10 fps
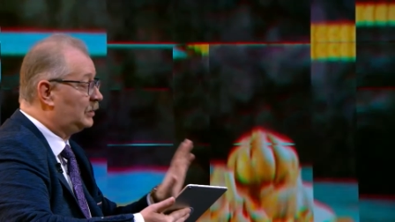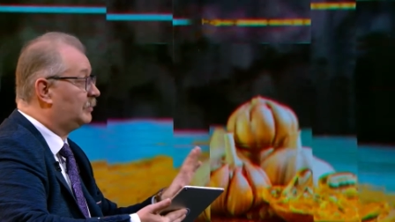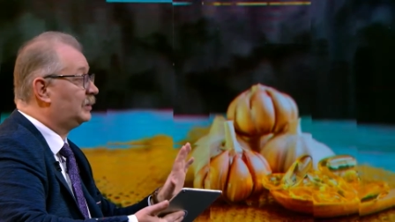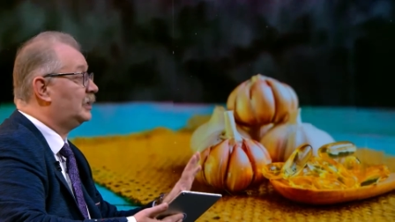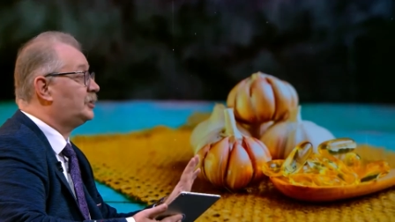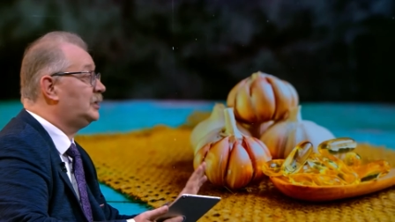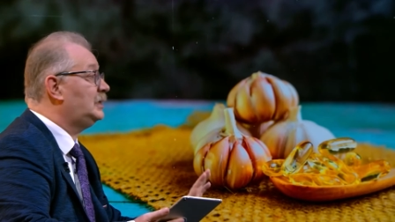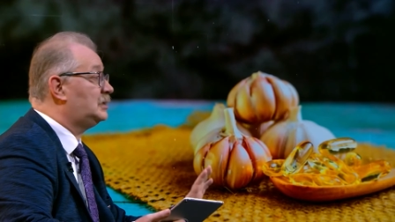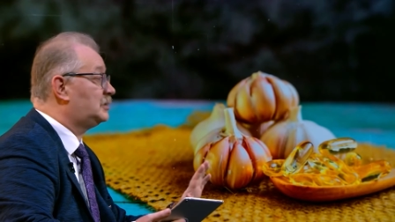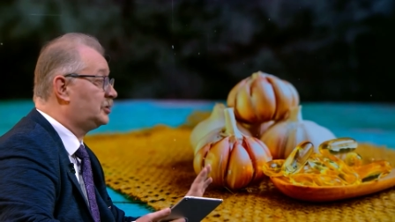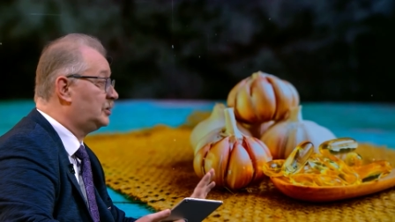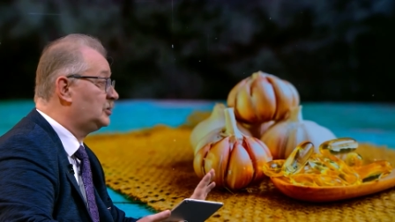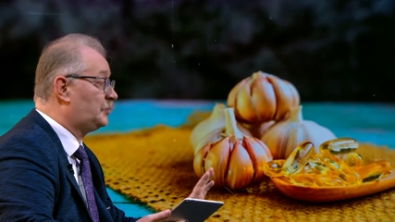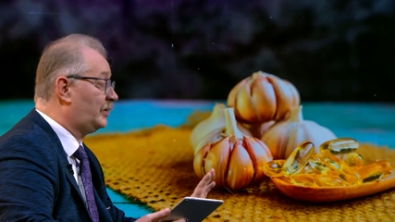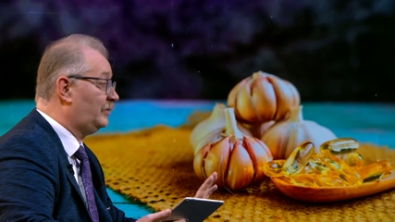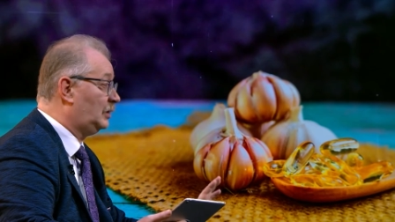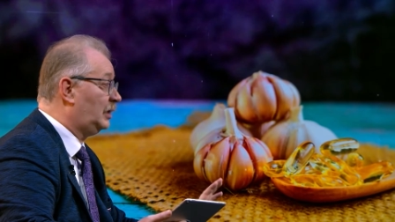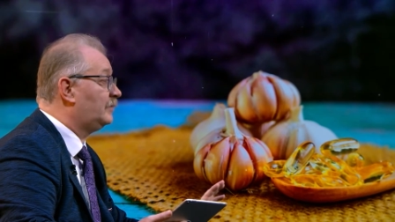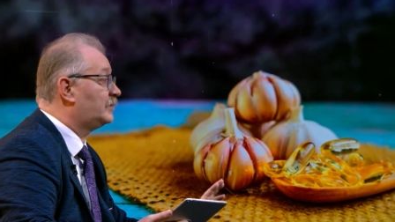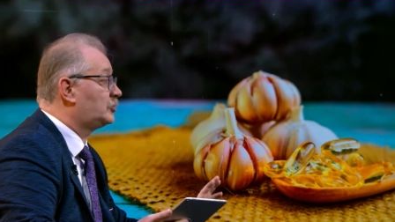этом отношении совершенно
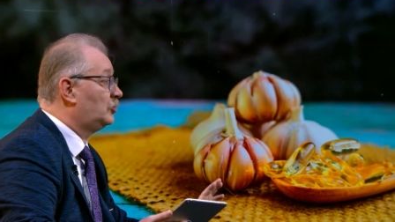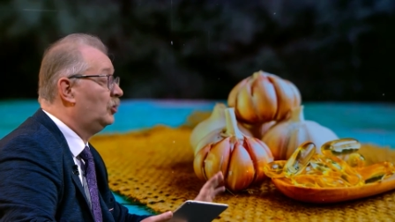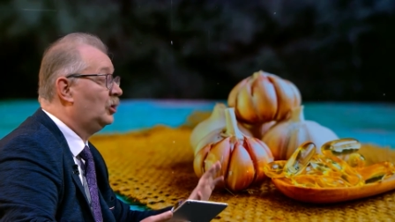справедливо, что